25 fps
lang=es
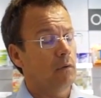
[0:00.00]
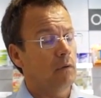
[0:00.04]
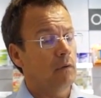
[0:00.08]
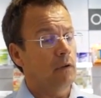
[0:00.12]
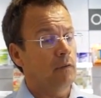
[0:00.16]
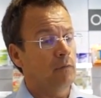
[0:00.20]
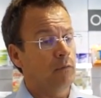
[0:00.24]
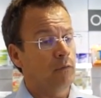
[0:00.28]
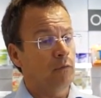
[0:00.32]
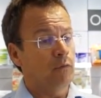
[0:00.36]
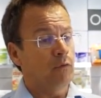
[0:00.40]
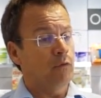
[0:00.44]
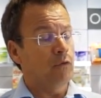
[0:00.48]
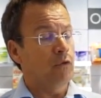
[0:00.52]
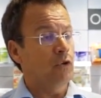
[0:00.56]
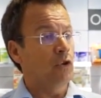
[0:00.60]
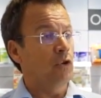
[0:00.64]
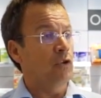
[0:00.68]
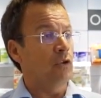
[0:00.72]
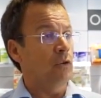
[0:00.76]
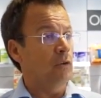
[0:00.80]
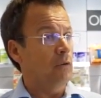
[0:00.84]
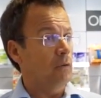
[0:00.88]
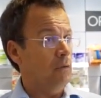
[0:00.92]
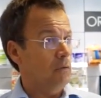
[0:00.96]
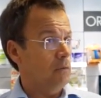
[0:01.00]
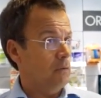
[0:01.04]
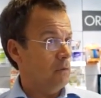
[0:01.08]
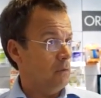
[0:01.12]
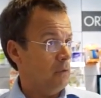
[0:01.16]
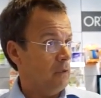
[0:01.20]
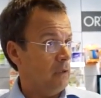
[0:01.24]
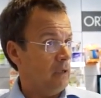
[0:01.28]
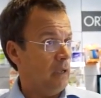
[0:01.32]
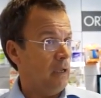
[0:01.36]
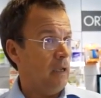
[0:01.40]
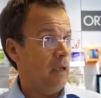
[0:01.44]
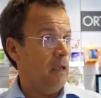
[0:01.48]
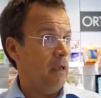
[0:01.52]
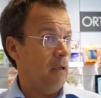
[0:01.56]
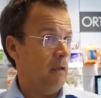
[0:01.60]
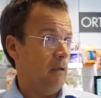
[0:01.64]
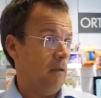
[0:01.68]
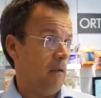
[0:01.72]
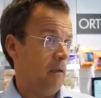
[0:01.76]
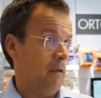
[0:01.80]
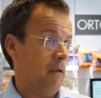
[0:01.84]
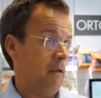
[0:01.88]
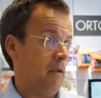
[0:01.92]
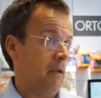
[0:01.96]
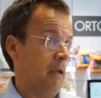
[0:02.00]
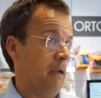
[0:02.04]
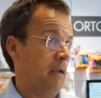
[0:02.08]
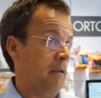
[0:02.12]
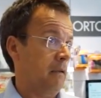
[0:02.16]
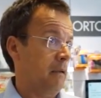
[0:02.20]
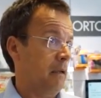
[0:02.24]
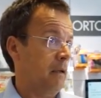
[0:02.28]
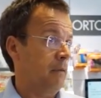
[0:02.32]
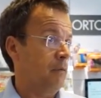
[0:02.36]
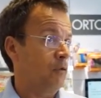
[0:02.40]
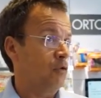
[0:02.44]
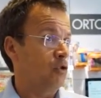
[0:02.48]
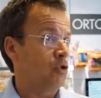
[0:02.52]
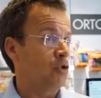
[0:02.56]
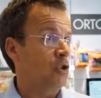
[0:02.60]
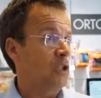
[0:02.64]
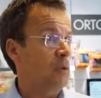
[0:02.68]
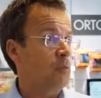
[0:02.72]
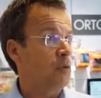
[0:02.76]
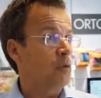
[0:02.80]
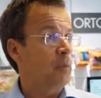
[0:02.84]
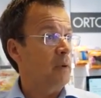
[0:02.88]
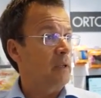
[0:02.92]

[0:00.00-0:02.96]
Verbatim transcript: en función de eh, a qué fototipo